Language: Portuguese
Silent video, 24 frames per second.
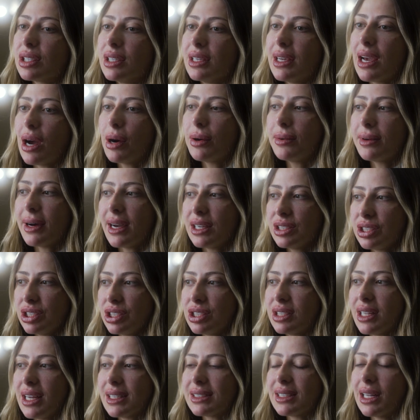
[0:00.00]
que ao a
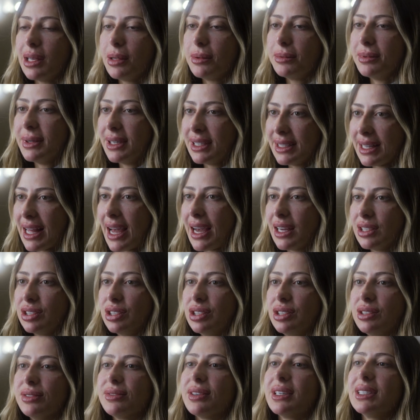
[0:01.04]
gente ter essa
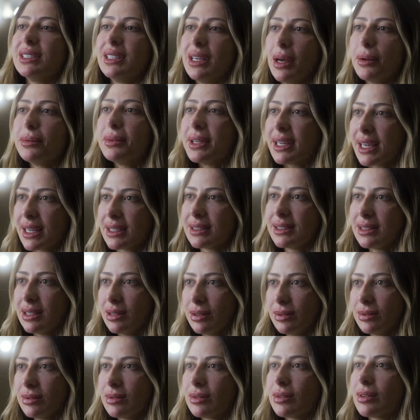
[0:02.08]
liberdade de fazer a
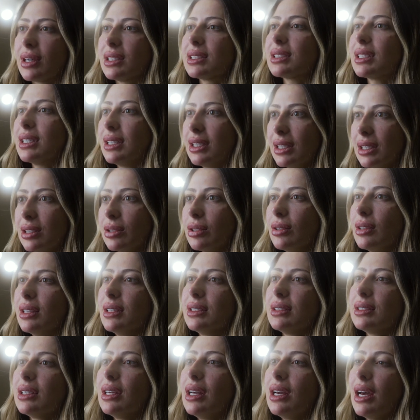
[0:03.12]
aplicação com as
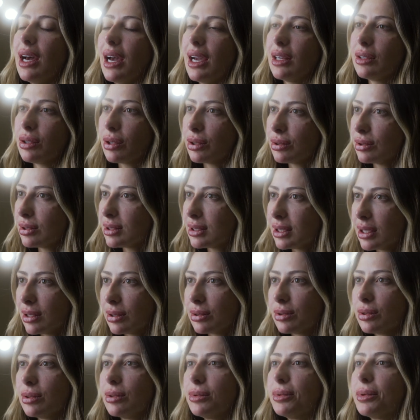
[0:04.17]
cânulas, a
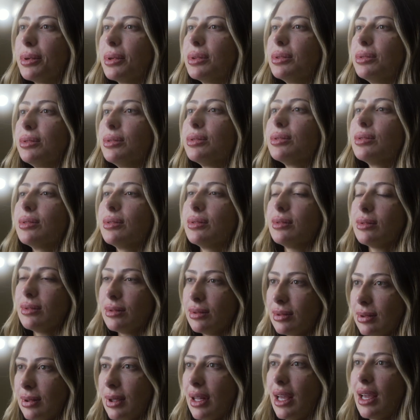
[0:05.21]
introdução do produto
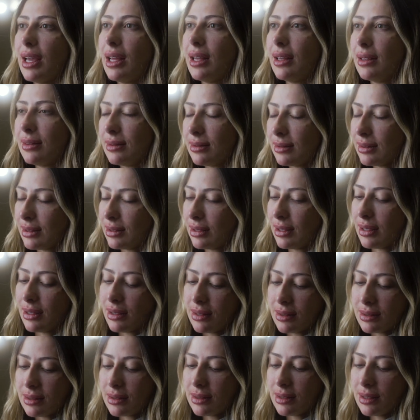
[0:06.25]
é,
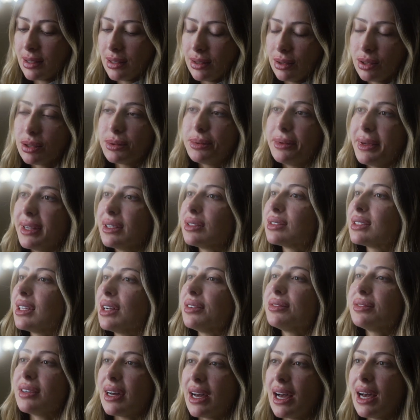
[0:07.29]
nas, nos planos da
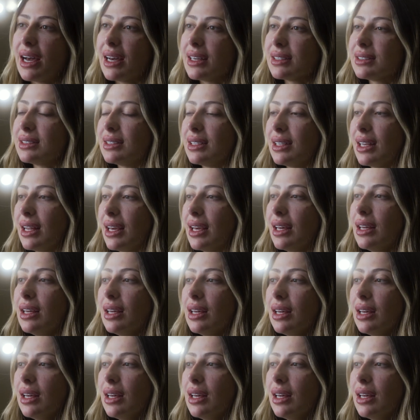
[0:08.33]
face, né?